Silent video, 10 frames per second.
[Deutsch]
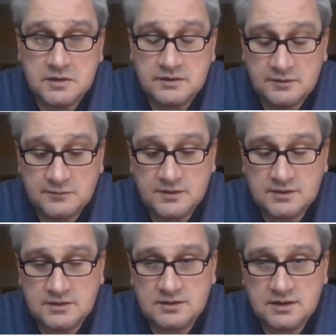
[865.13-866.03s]
in der
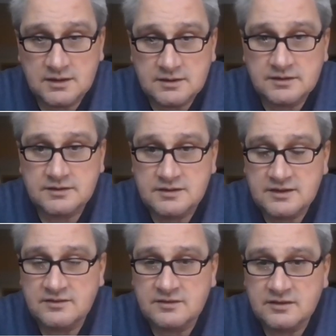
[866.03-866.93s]
Vergangenheit, in den
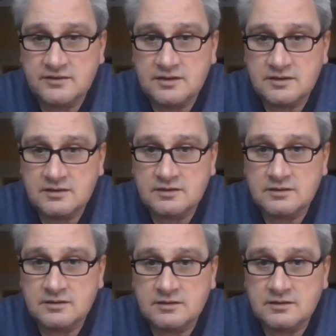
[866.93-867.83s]
letzten
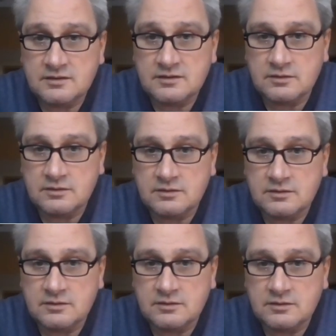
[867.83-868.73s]
Jahrzehnten äh,
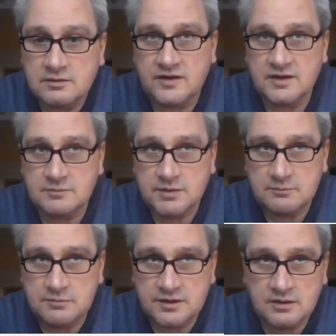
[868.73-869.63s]
uns zu
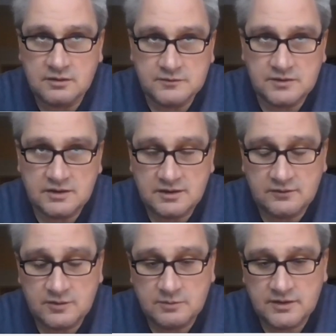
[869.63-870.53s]
sehr beim Blick auf die
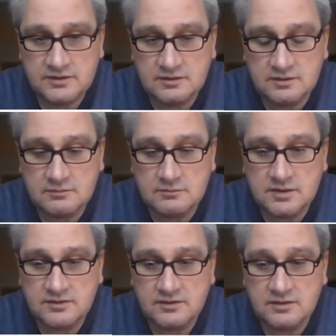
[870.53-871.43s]
NS-Verbrechen
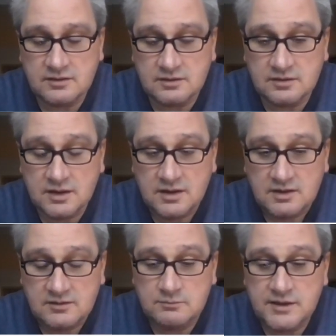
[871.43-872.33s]
mit äh,
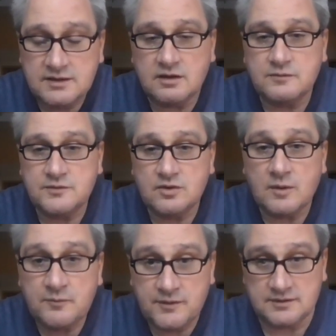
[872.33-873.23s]
dem Blick auf
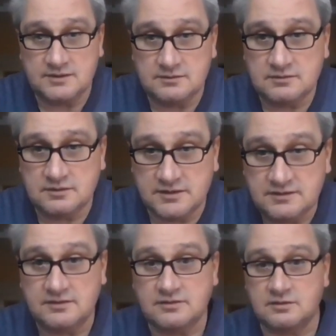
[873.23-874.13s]
die Opfer
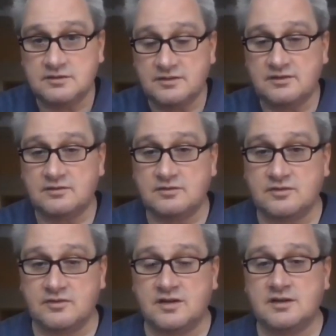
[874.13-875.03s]
gerichtet. Und das ist
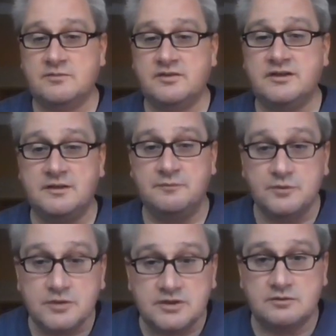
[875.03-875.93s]
sozusagen im Sinne
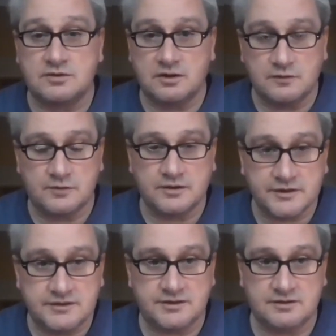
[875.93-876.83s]
der Würdigung ja auch
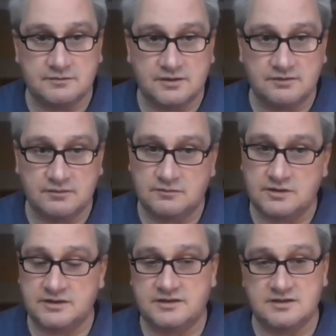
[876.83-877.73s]
völlig richtig gewesen. Wir
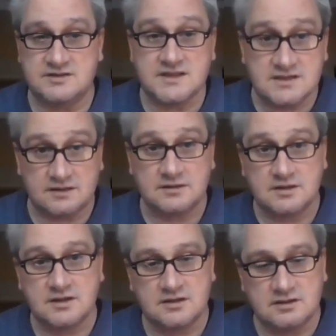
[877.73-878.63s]
wollen ja nicht die Täter
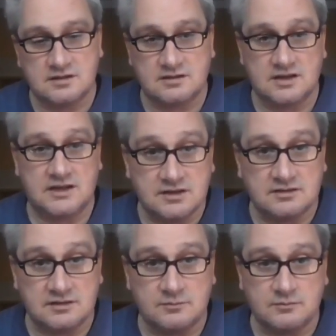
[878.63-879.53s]
äh,
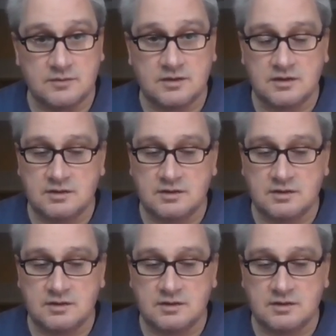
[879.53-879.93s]
ehren im,